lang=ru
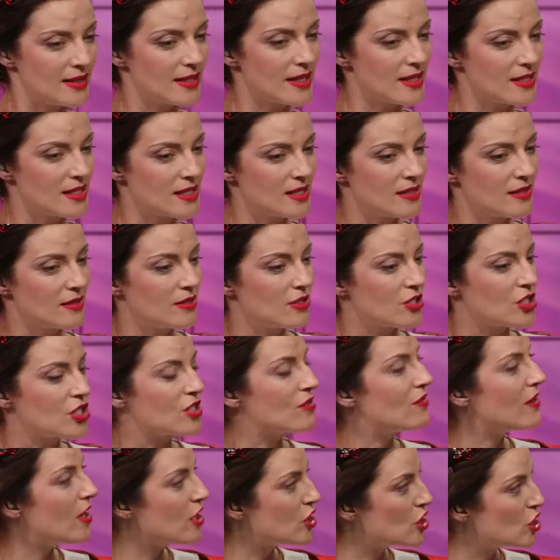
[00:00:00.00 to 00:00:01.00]

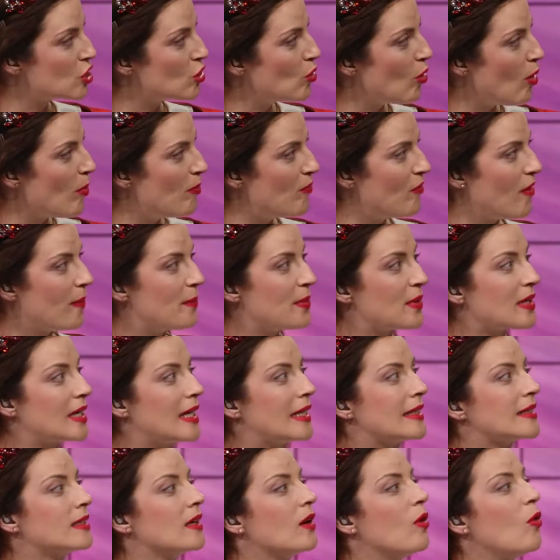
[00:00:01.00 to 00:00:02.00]
расшиваешь Расш... топ, во-первых,
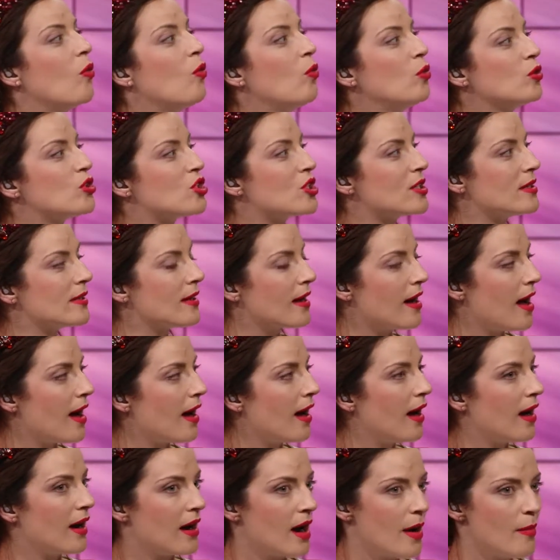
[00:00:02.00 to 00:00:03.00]
это очень
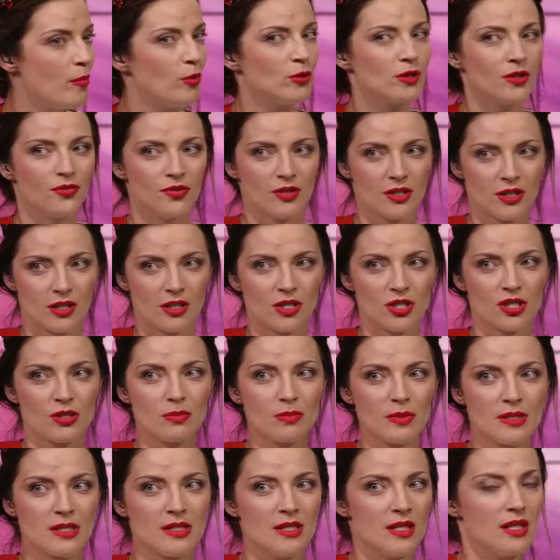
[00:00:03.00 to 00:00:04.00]
дорогая работа, угу. ведь это же
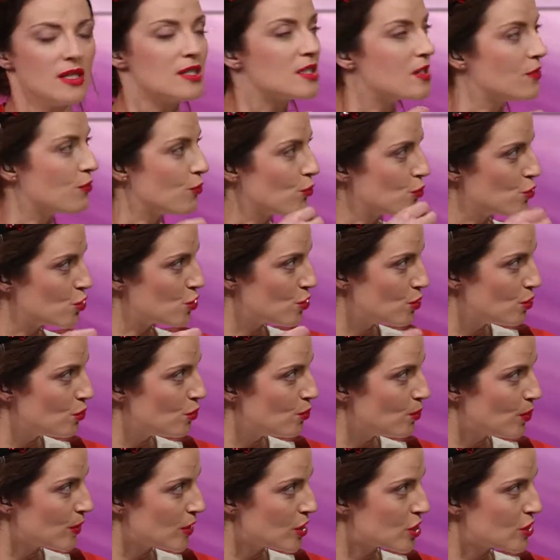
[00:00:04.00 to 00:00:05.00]
мастерица вручную
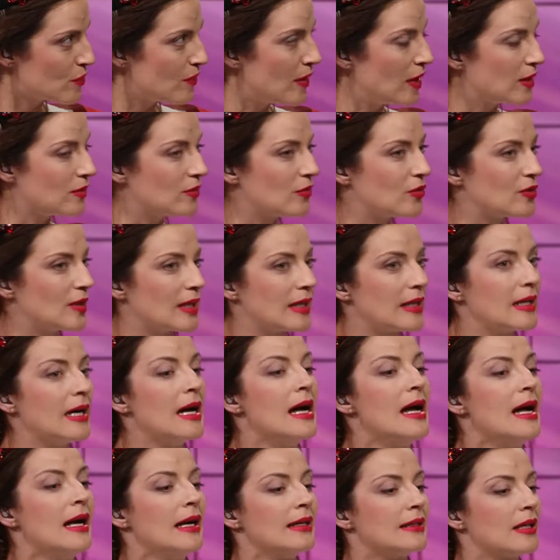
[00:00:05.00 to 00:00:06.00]
пришивают. Во-вторых,
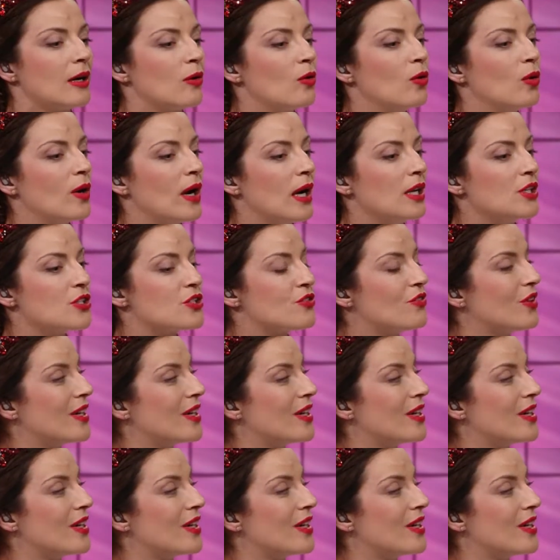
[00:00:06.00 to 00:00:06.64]
такое количество